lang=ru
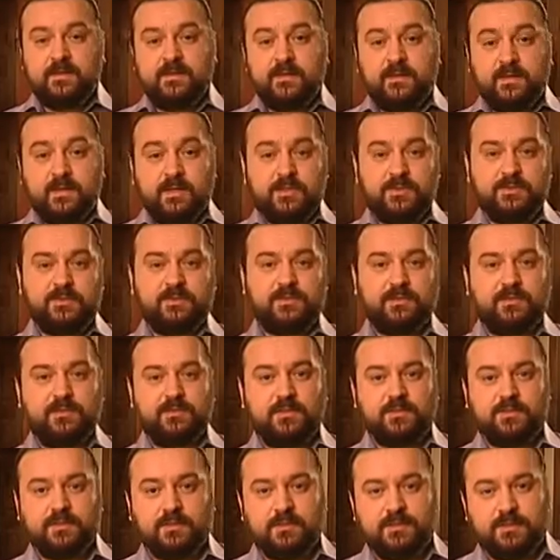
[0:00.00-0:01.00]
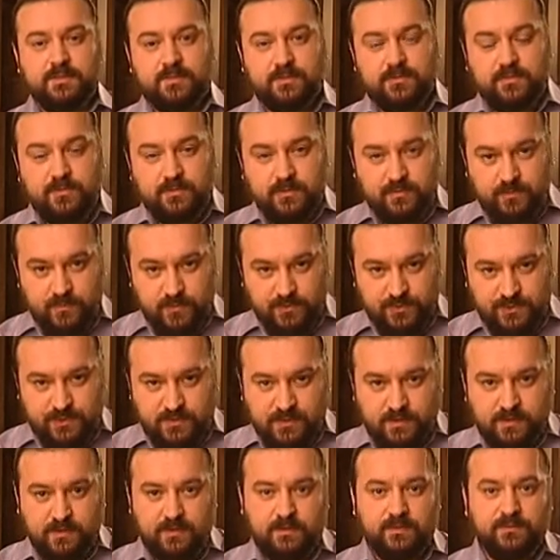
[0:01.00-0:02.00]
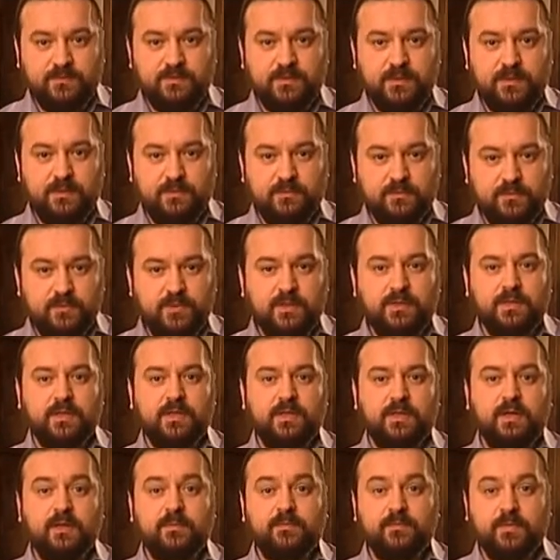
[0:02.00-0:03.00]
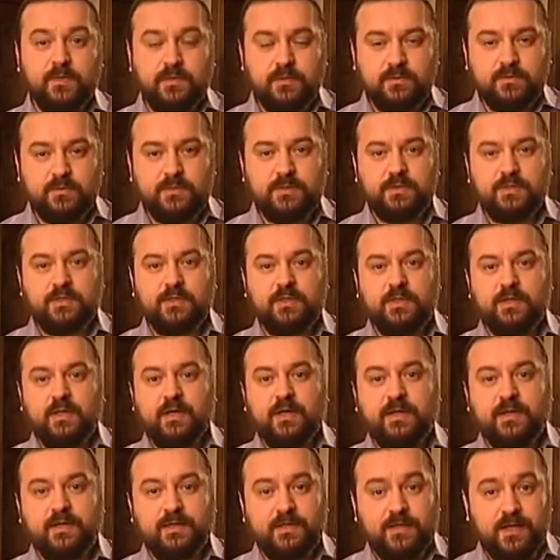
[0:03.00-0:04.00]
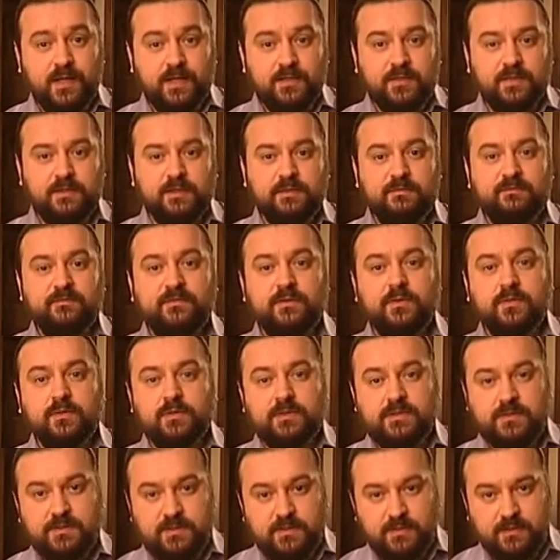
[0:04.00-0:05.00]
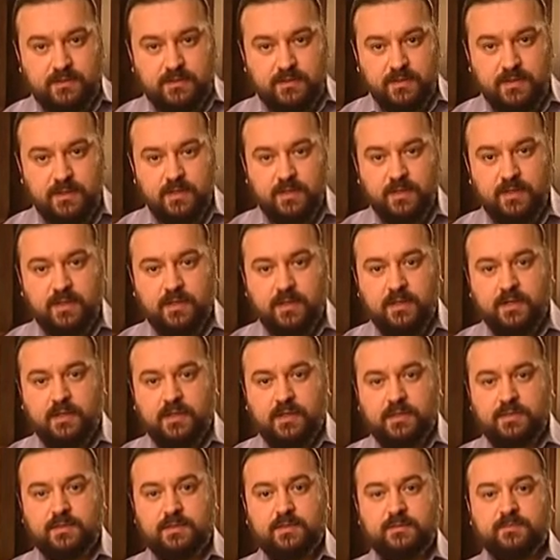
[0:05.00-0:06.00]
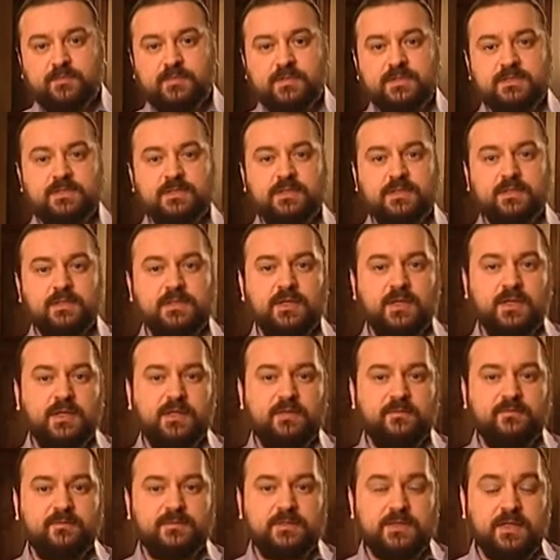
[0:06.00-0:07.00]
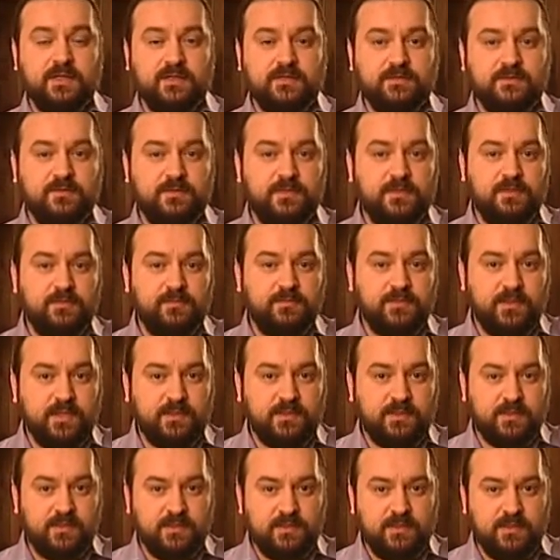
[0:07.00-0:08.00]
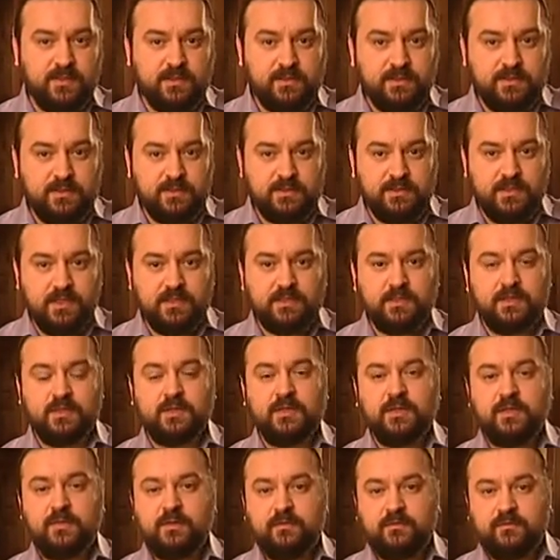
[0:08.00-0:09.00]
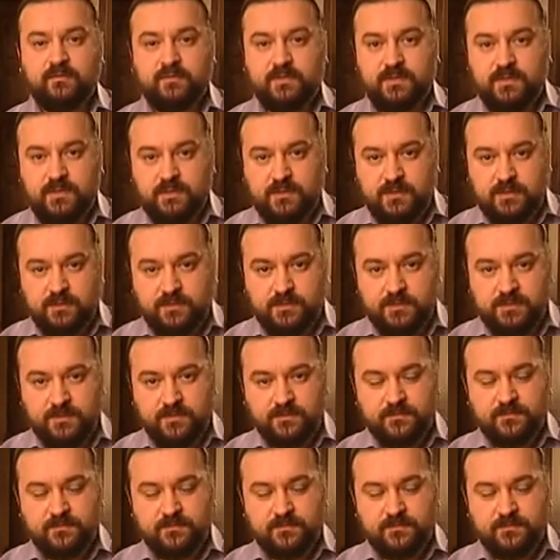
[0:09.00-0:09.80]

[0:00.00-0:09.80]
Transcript: Речь идет о четырех мучениках – Филимоне, Аполлонии, Ариане и Феотихе. Они пострадали в царствовании императора Диоклетиана в Египте.